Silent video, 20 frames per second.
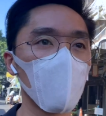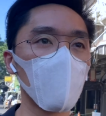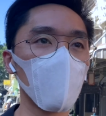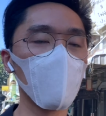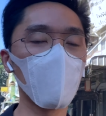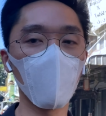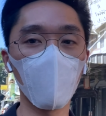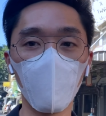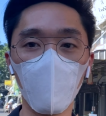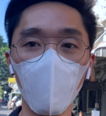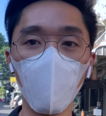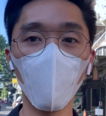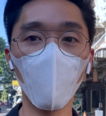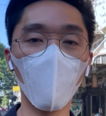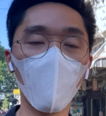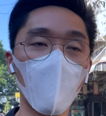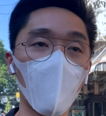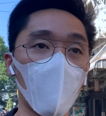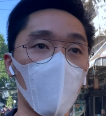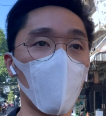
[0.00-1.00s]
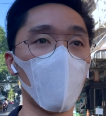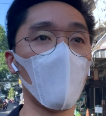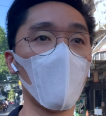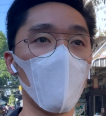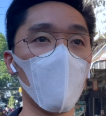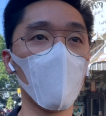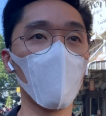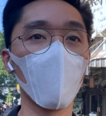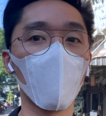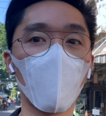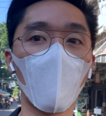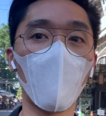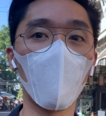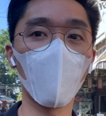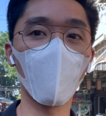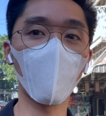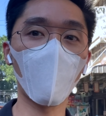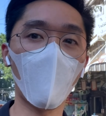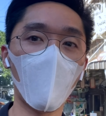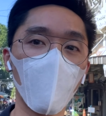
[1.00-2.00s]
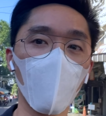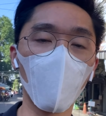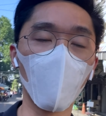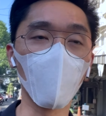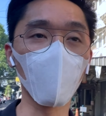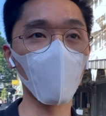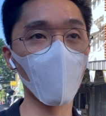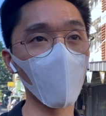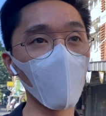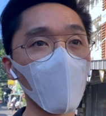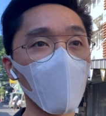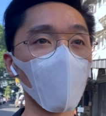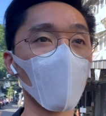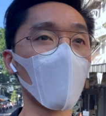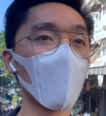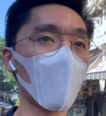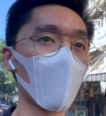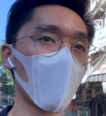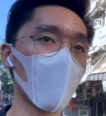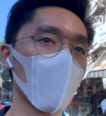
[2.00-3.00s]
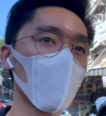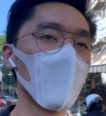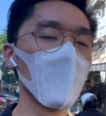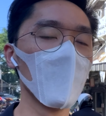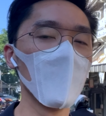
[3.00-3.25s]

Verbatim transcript: จริงๆนี่พงแอบไปฟังไฟล์ของตัวอื่นมาแล้วนะ